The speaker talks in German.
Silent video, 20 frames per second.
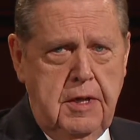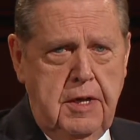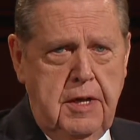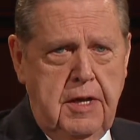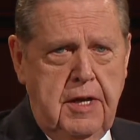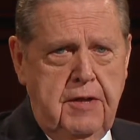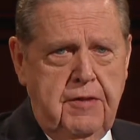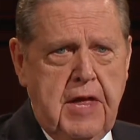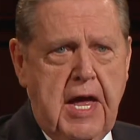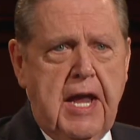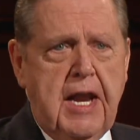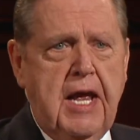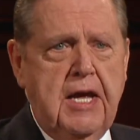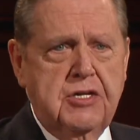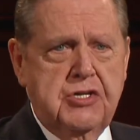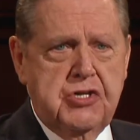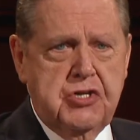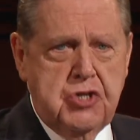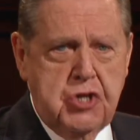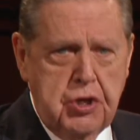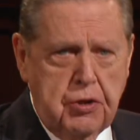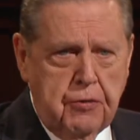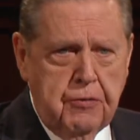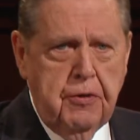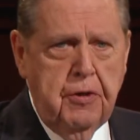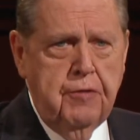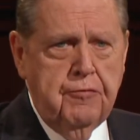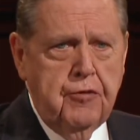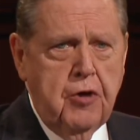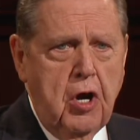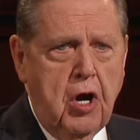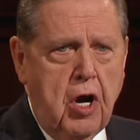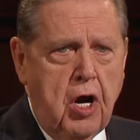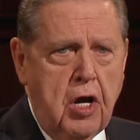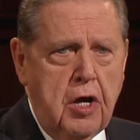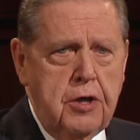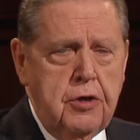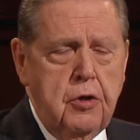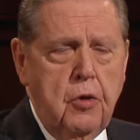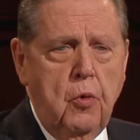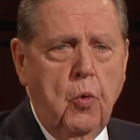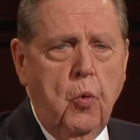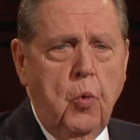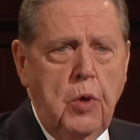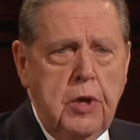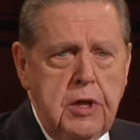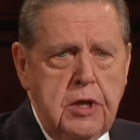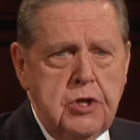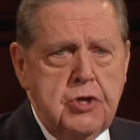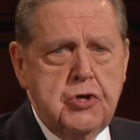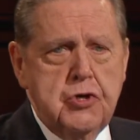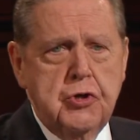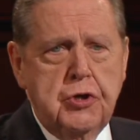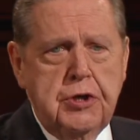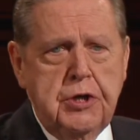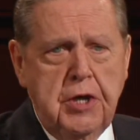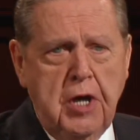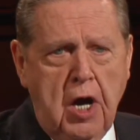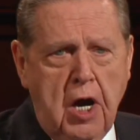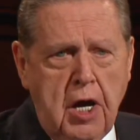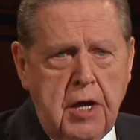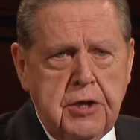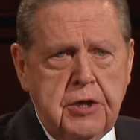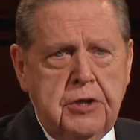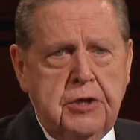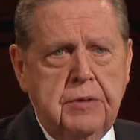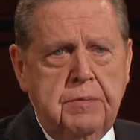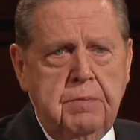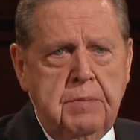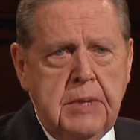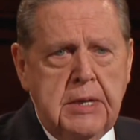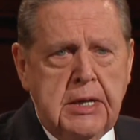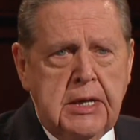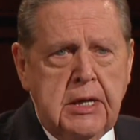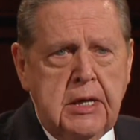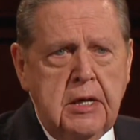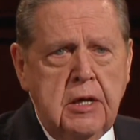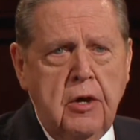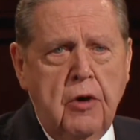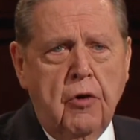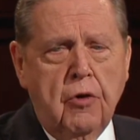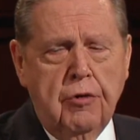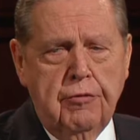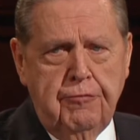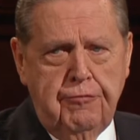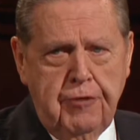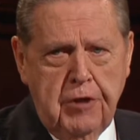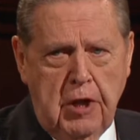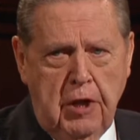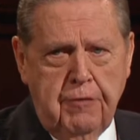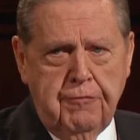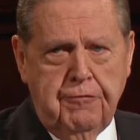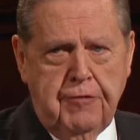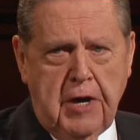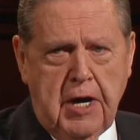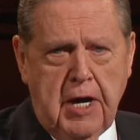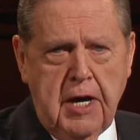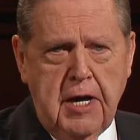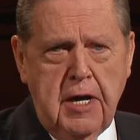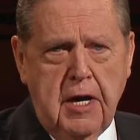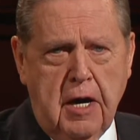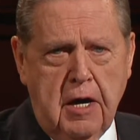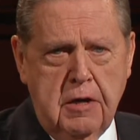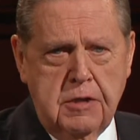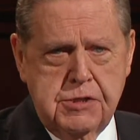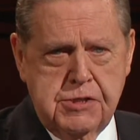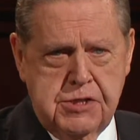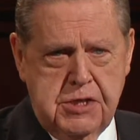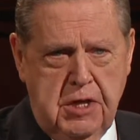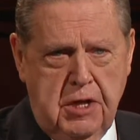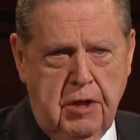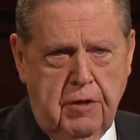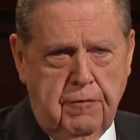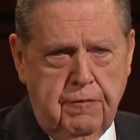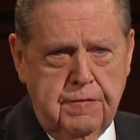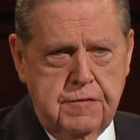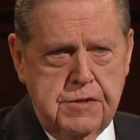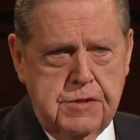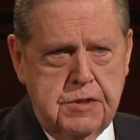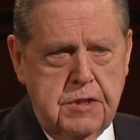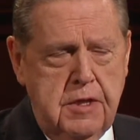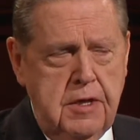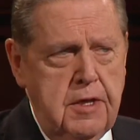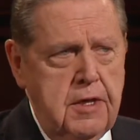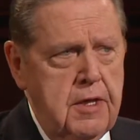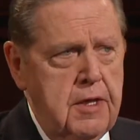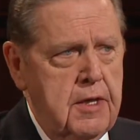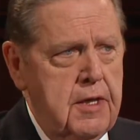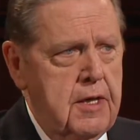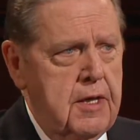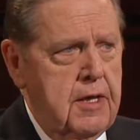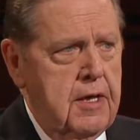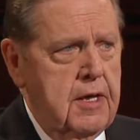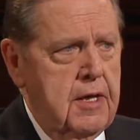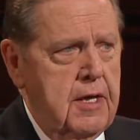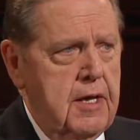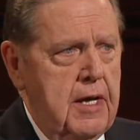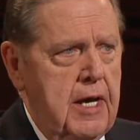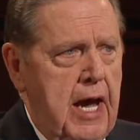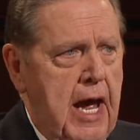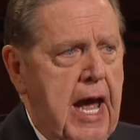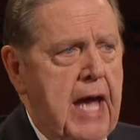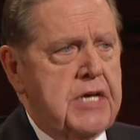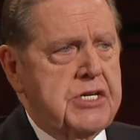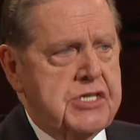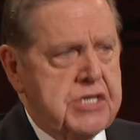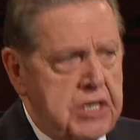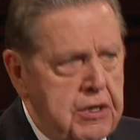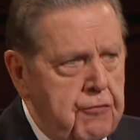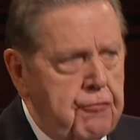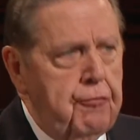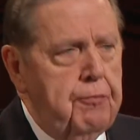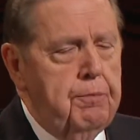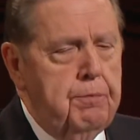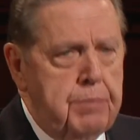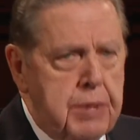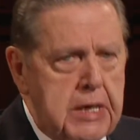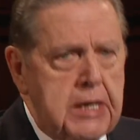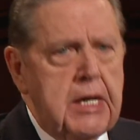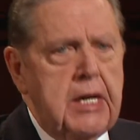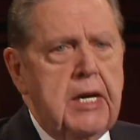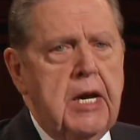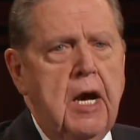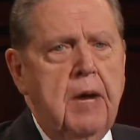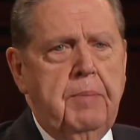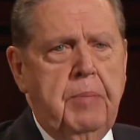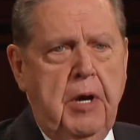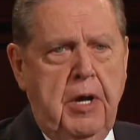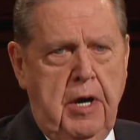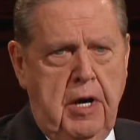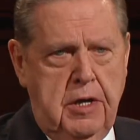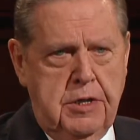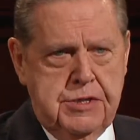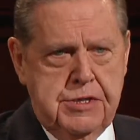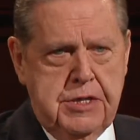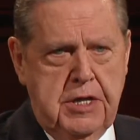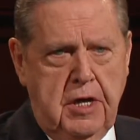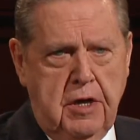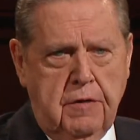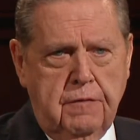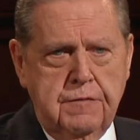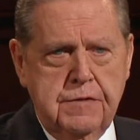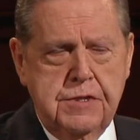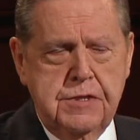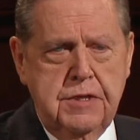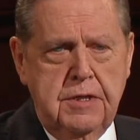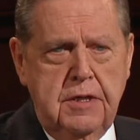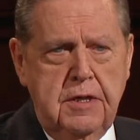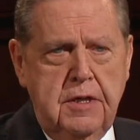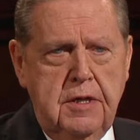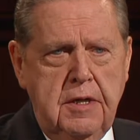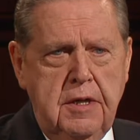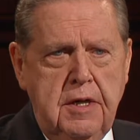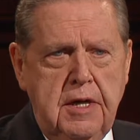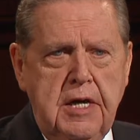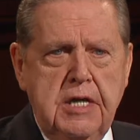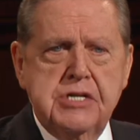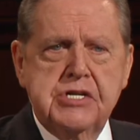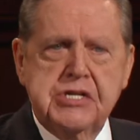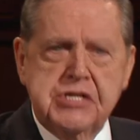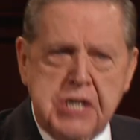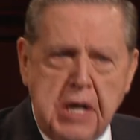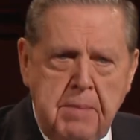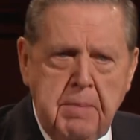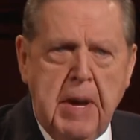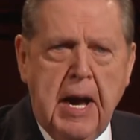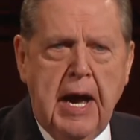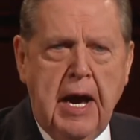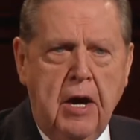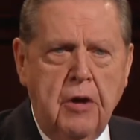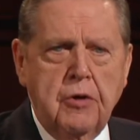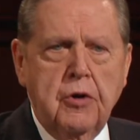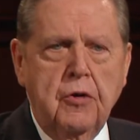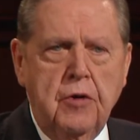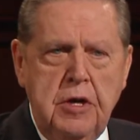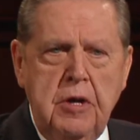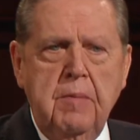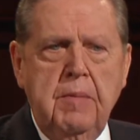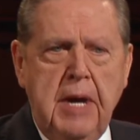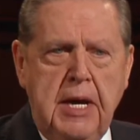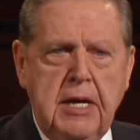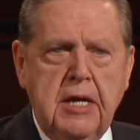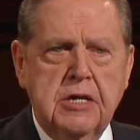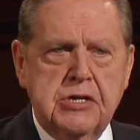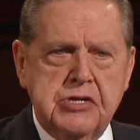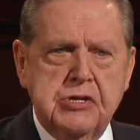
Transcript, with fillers: Ich weiß auch, dass wir uns als Kinder Gottes nicht selbst verachten oder herabwürdigen dürfen. Als würde es uns irgendwie zu dem Menschen machen,